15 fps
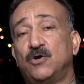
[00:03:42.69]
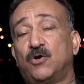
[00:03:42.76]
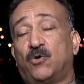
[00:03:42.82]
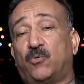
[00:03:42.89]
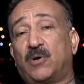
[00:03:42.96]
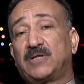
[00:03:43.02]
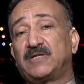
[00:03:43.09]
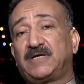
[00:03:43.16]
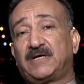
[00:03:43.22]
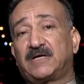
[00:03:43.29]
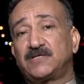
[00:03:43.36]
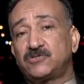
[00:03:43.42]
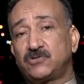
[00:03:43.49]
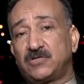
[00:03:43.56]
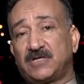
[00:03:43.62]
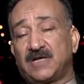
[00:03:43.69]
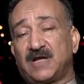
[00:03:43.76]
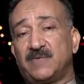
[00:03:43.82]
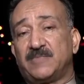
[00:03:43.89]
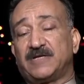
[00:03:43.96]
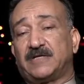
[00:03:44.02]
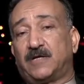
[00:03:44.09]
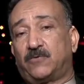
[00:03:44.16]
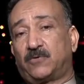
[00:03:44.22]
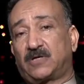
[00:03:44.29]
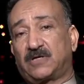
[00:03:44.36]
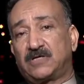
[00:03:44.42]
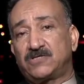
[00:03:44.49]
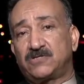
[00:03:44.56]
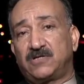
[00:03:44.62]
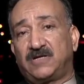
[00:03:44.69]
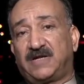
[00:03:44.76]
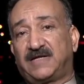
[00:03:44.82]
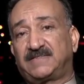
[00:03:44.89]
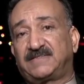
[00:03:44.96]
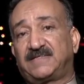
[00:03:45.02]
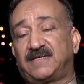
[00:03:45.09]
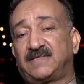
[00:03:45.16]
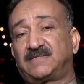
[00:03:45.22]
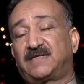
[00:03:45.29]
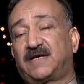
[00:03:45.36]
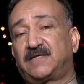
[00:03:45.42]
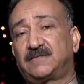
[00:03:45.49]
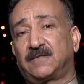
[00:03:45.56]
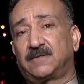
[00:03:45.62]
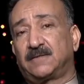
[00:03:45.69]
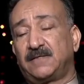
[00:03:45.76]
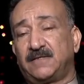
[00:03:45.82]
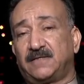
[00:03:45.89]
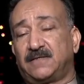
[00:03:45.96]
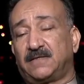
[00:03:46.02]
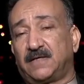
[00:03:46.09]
وضع رجل الأمن أو الرجل العسكري تحت ظل